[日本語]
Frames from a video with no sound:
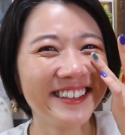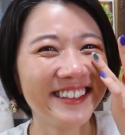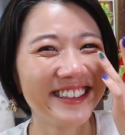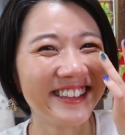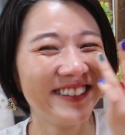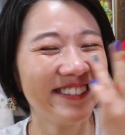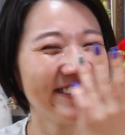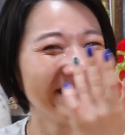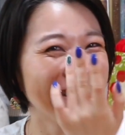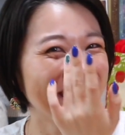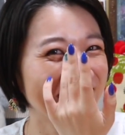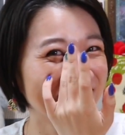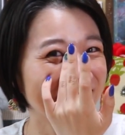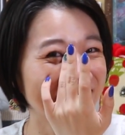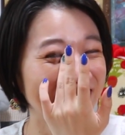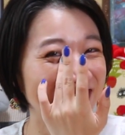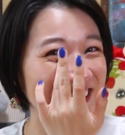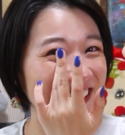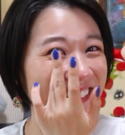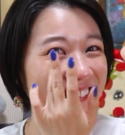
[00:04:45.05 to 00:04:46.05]
ジブリを
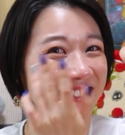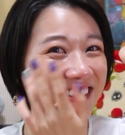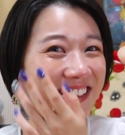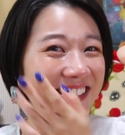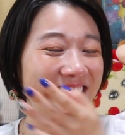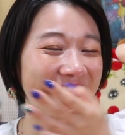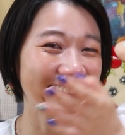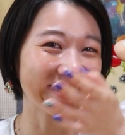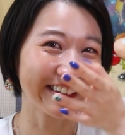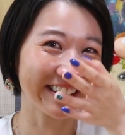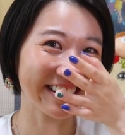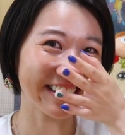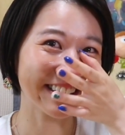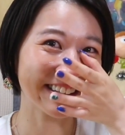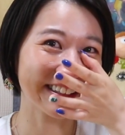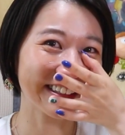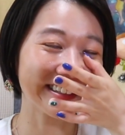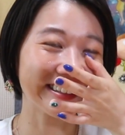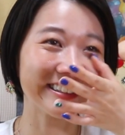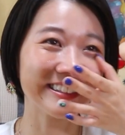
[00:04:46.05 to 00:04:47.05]
家で見てた時が
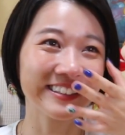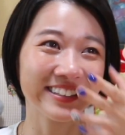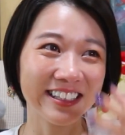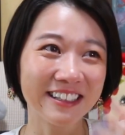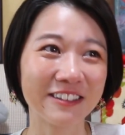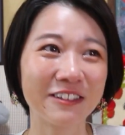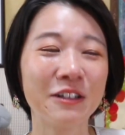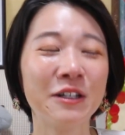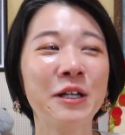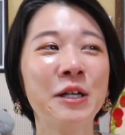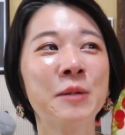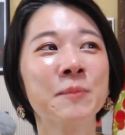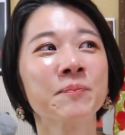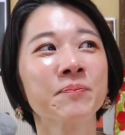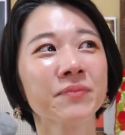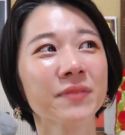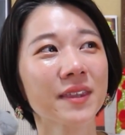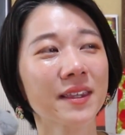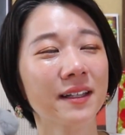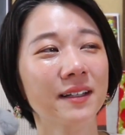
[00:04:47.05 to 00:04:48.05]
あったんですけどな
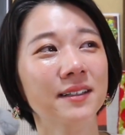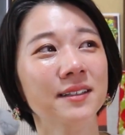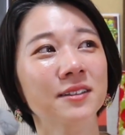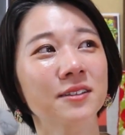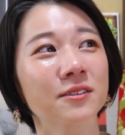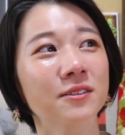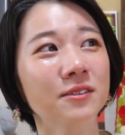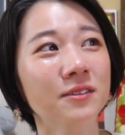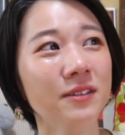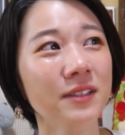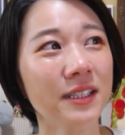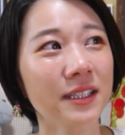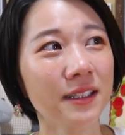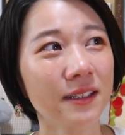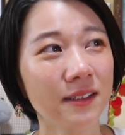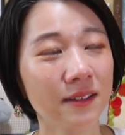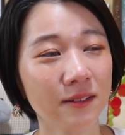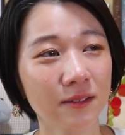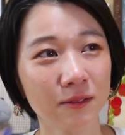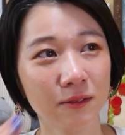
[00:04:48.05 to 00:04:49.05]
んかその
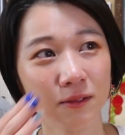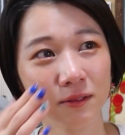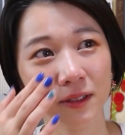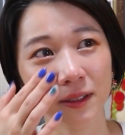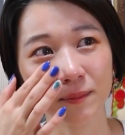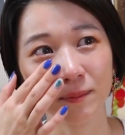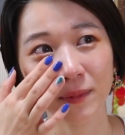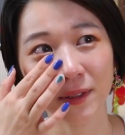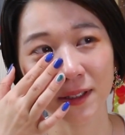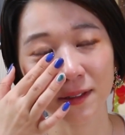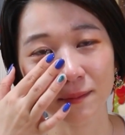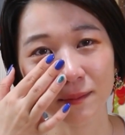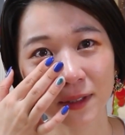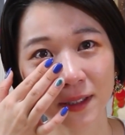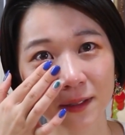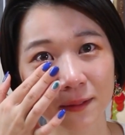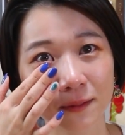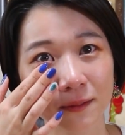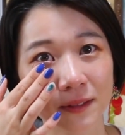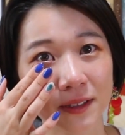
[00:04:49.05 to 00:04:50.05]
時のことやっぱり
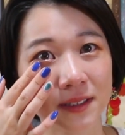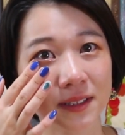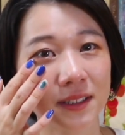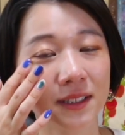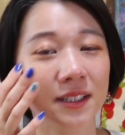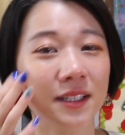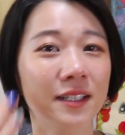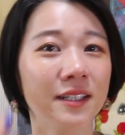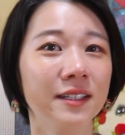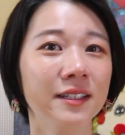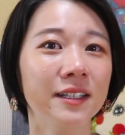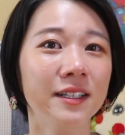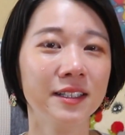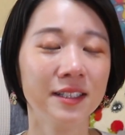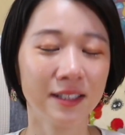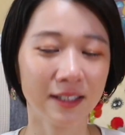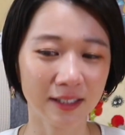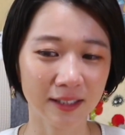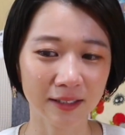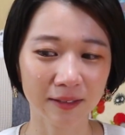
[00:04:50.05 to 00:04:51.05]
今でも忘れられな
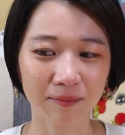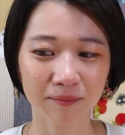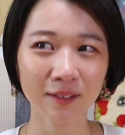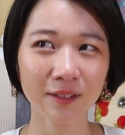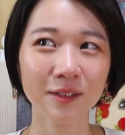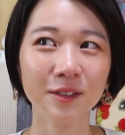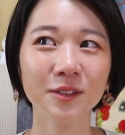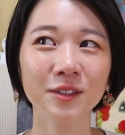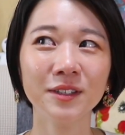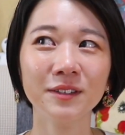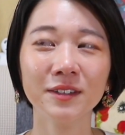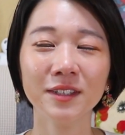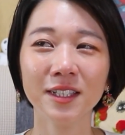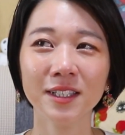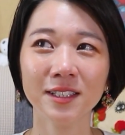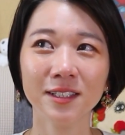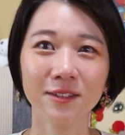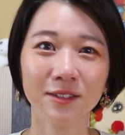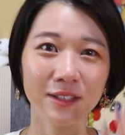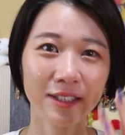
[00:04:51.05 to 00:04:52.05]
いし本当に
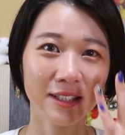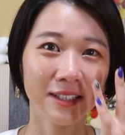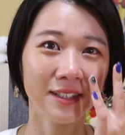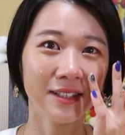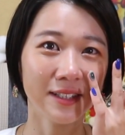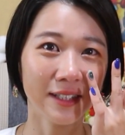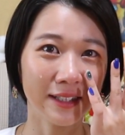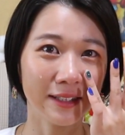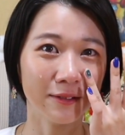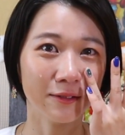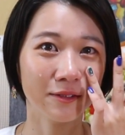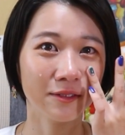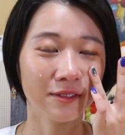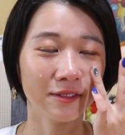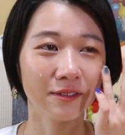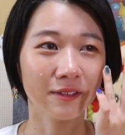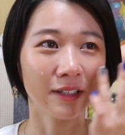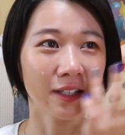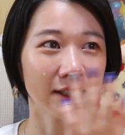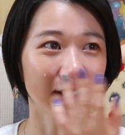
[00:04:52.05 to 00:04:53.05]
私の人生で多
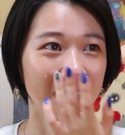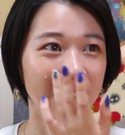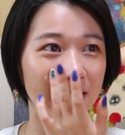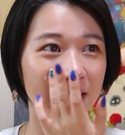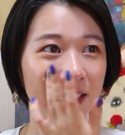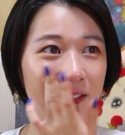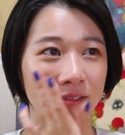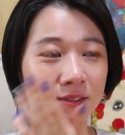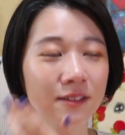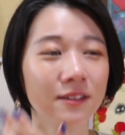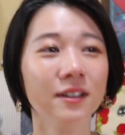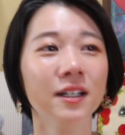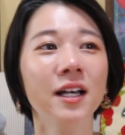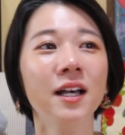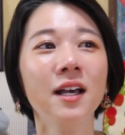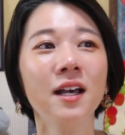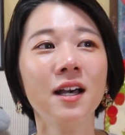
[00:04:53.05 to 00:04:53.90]
くの価値観を